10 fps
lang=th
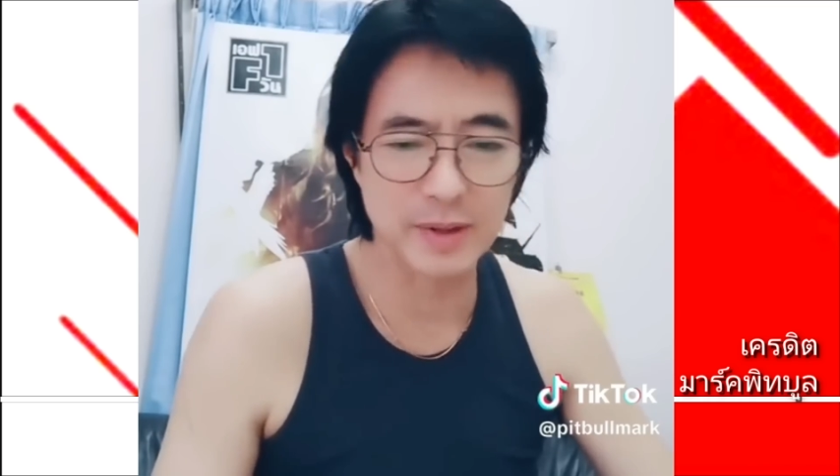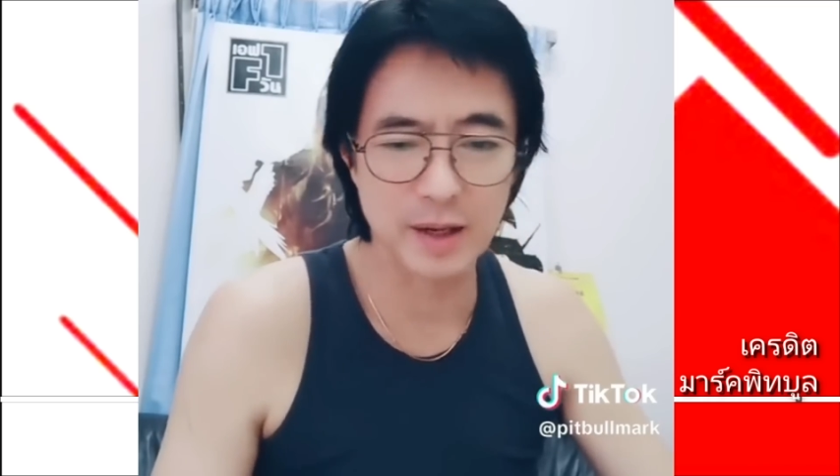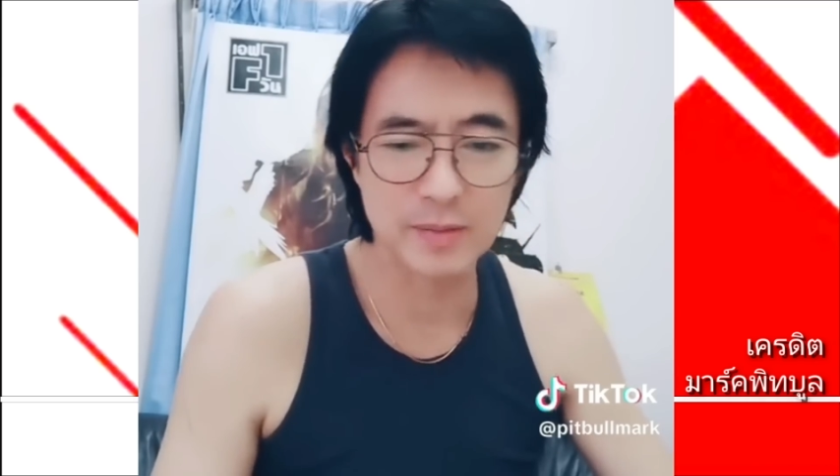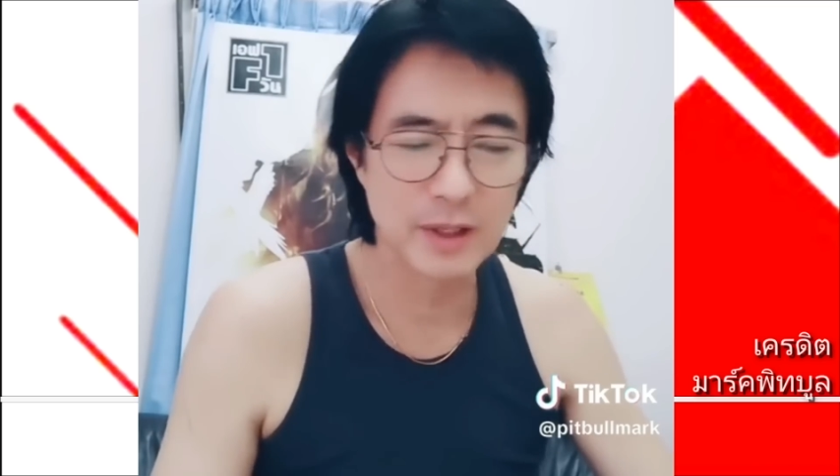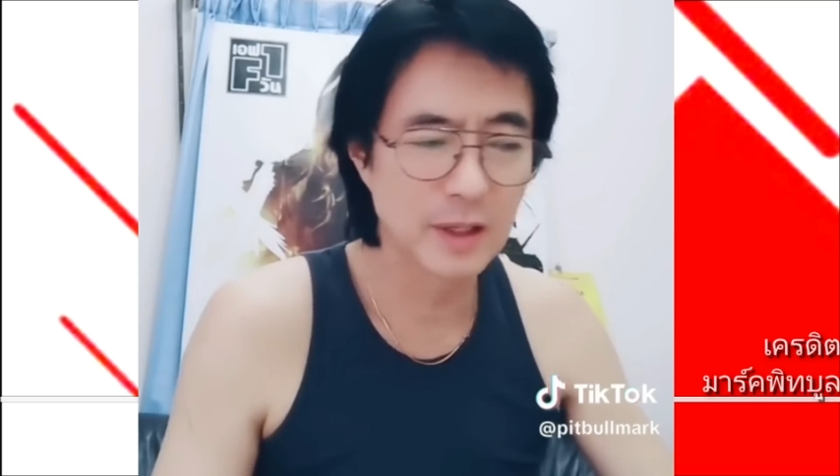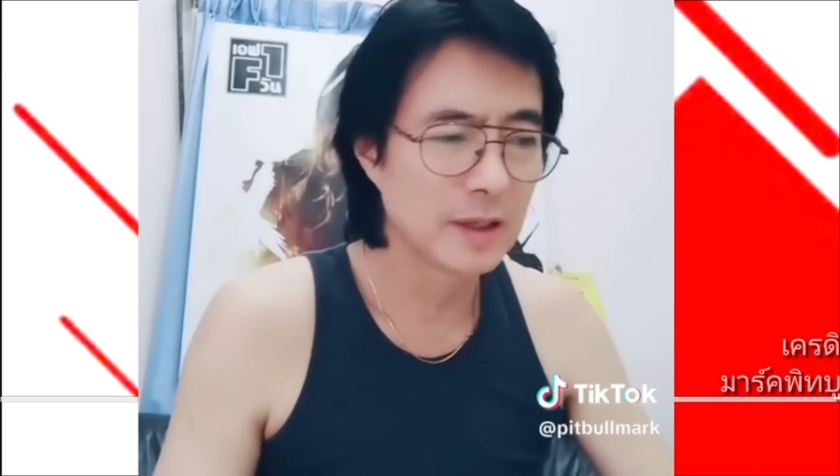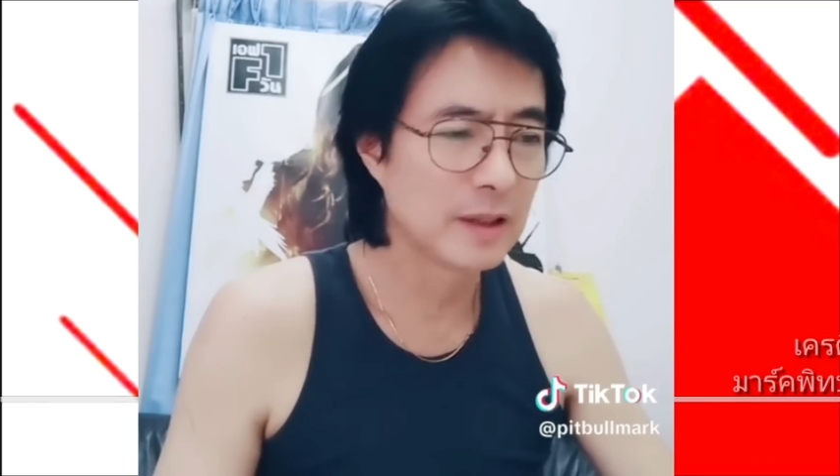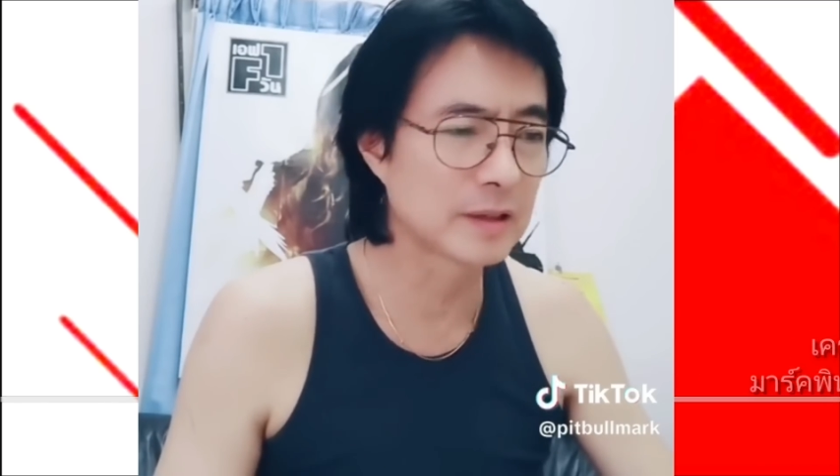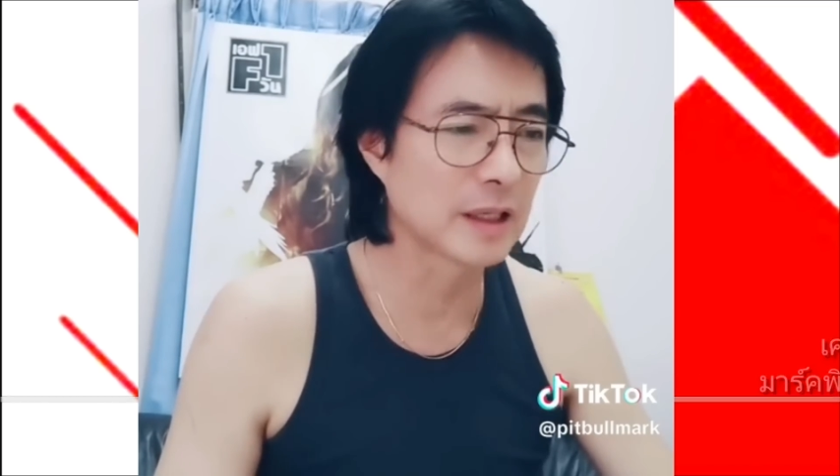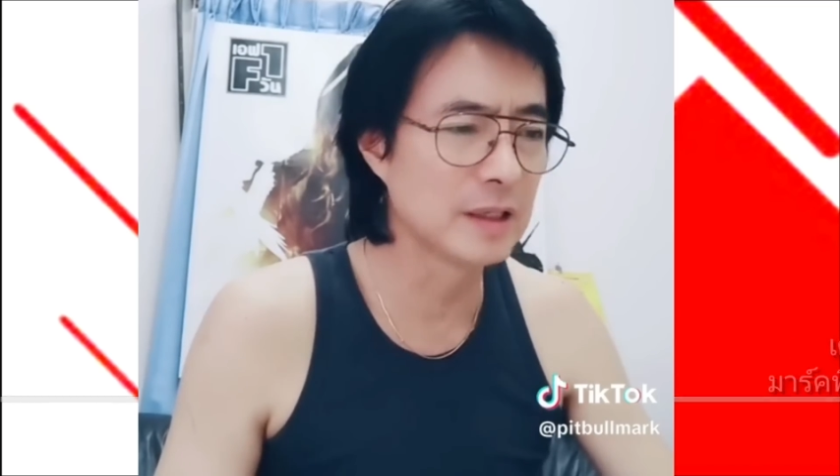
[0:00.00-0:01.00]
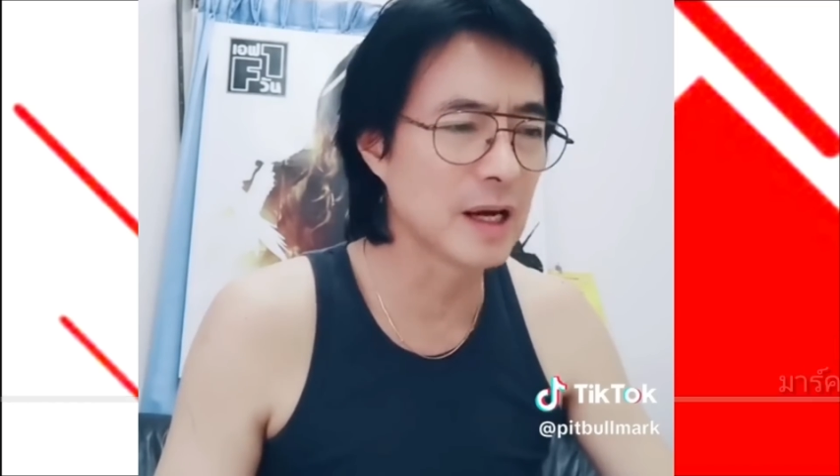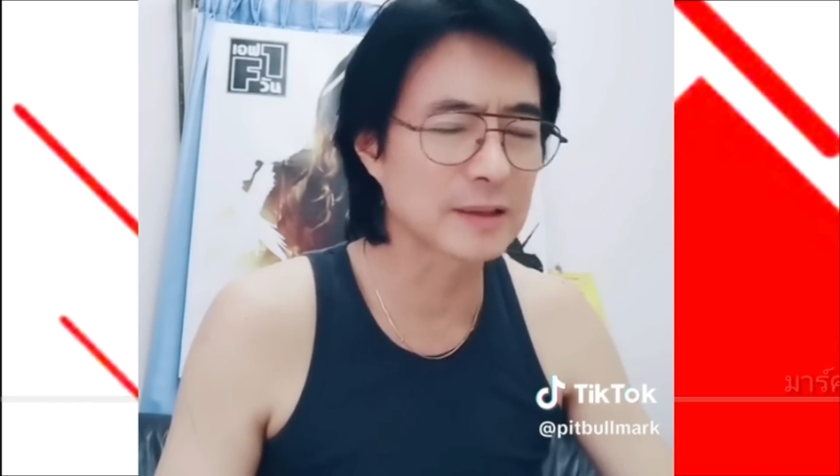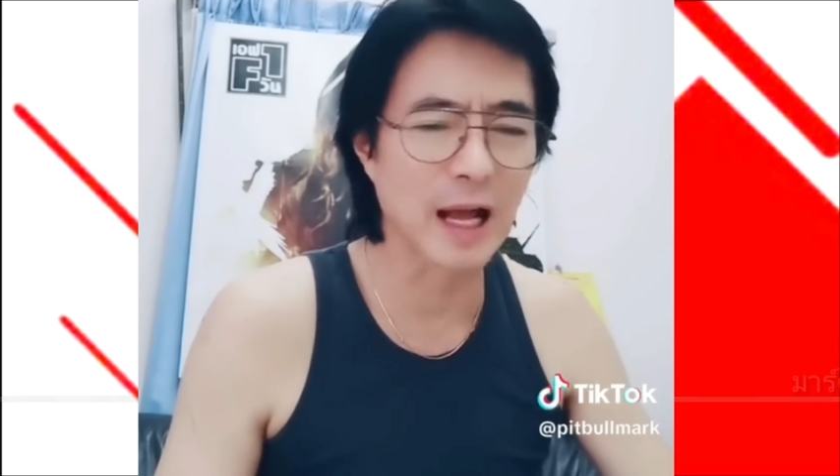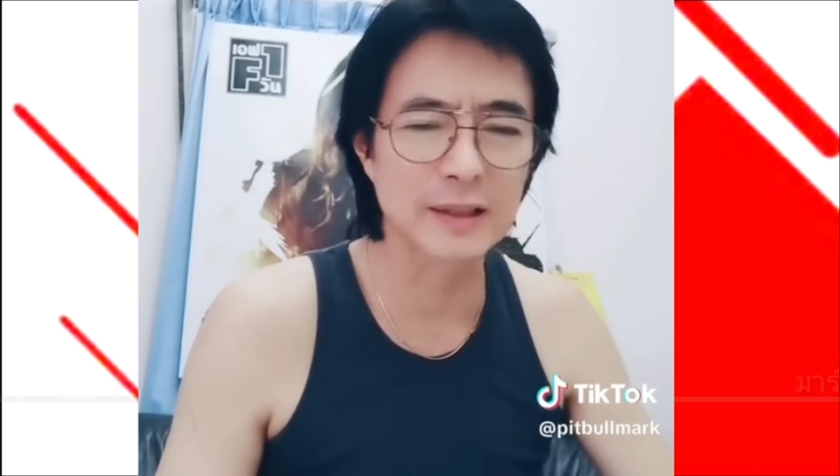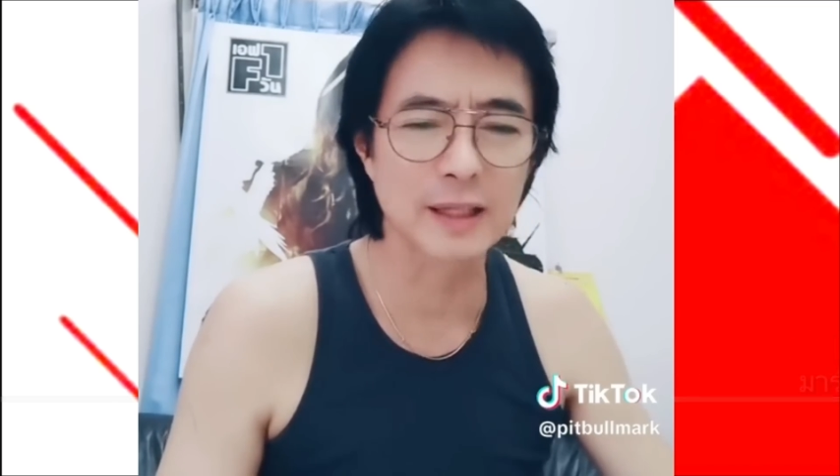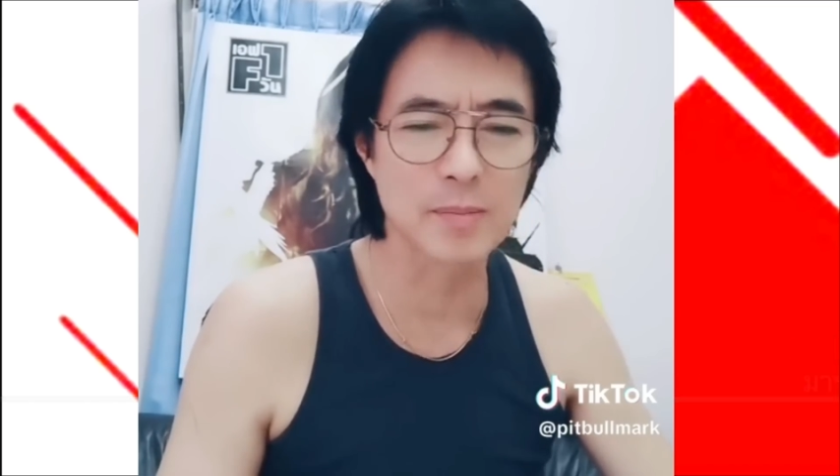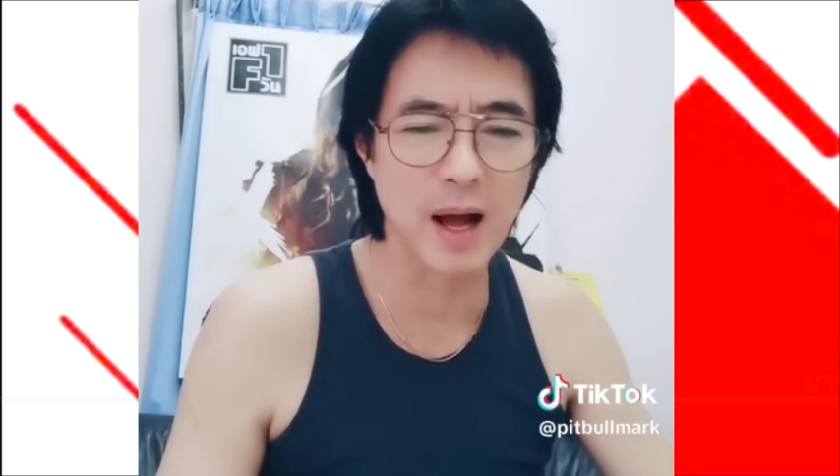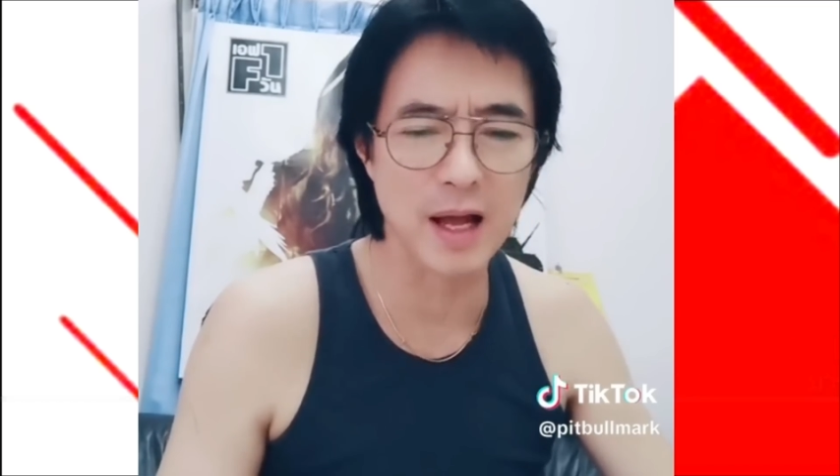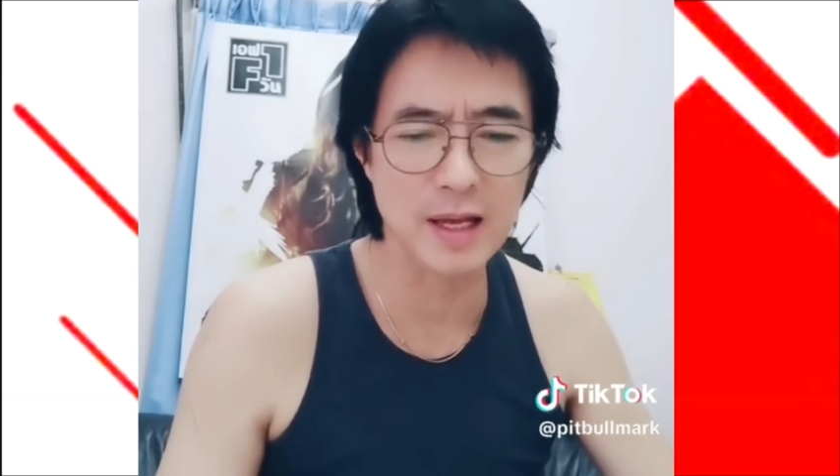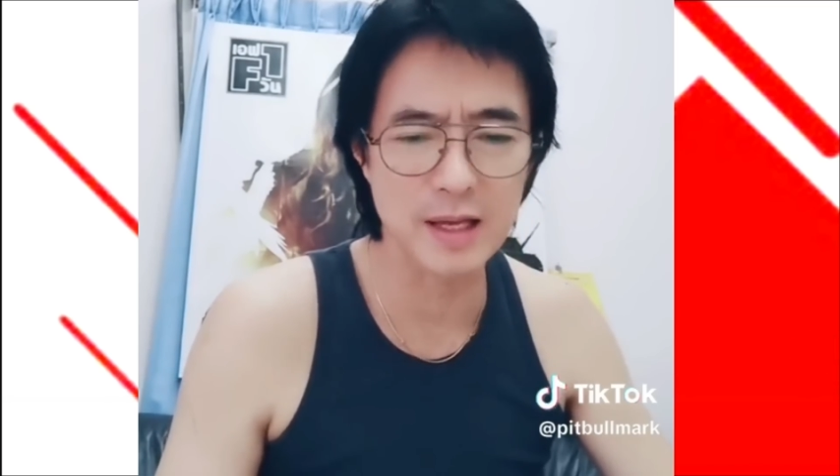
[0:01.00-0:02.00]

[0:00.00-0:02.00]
ใช่ไหมครับ แล้วจะเลือกตั้งทำไม